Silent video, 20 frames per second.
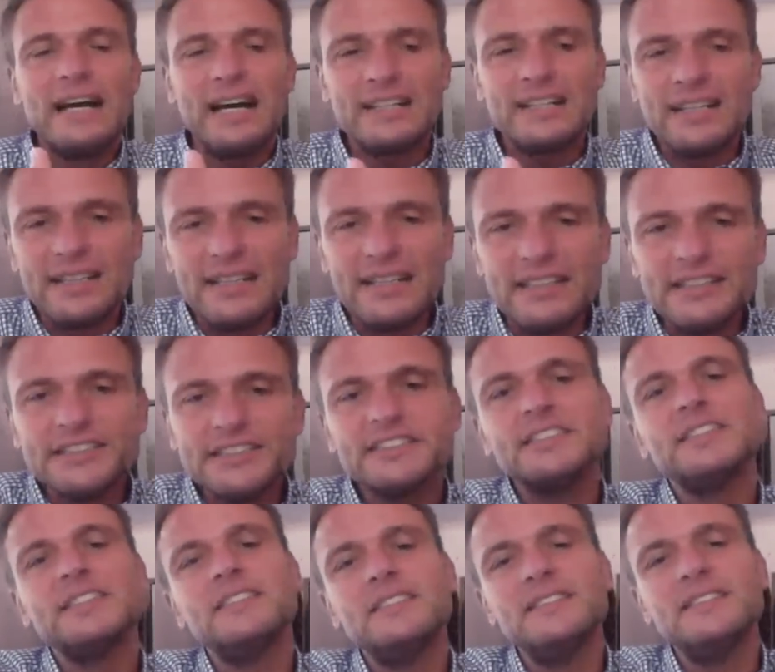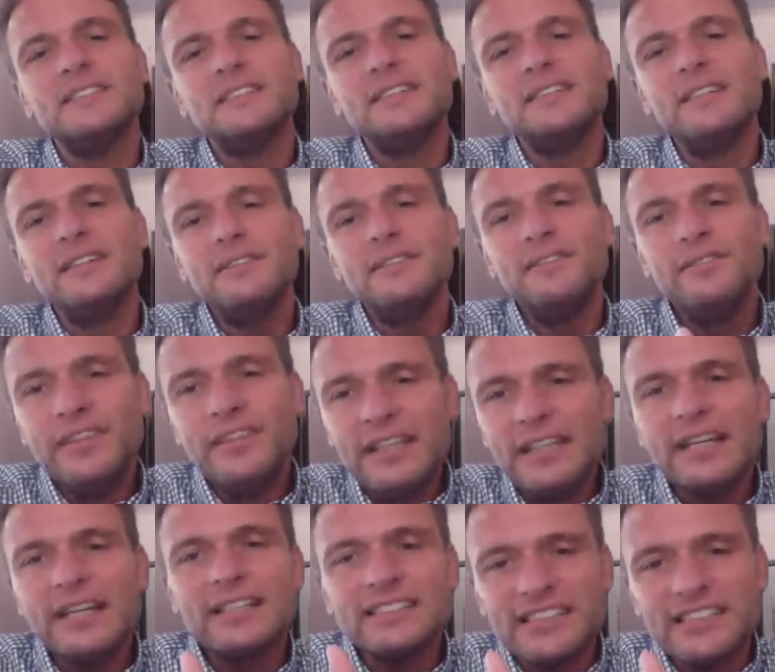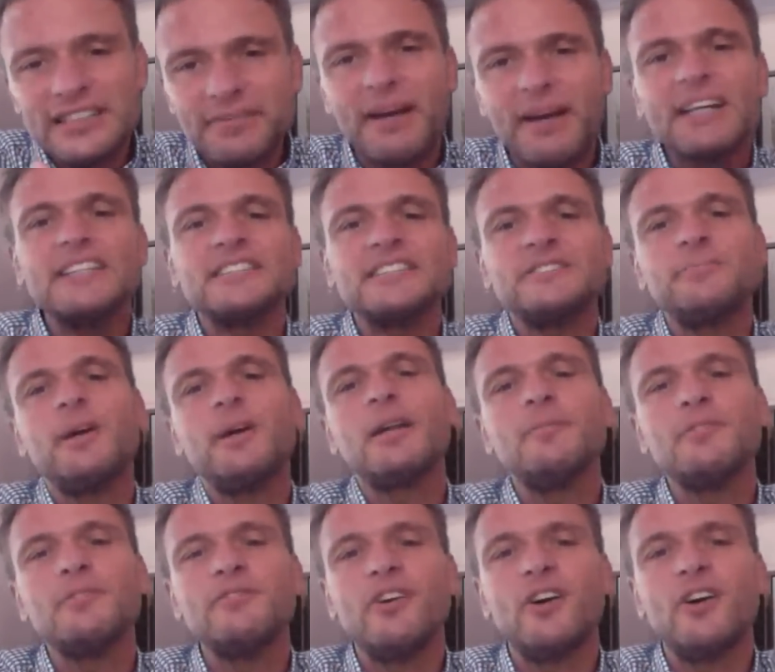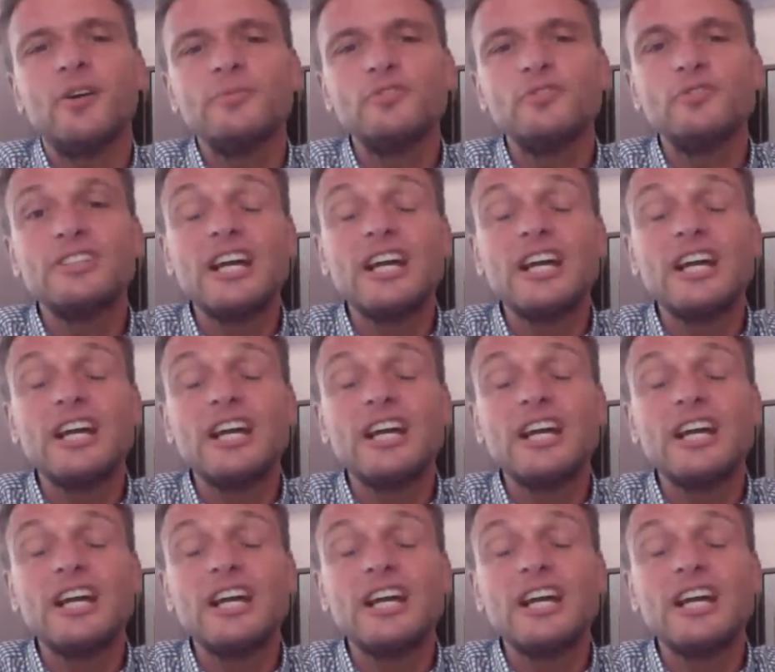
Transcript: hat er die Liste wieder ein zweites Mal beworben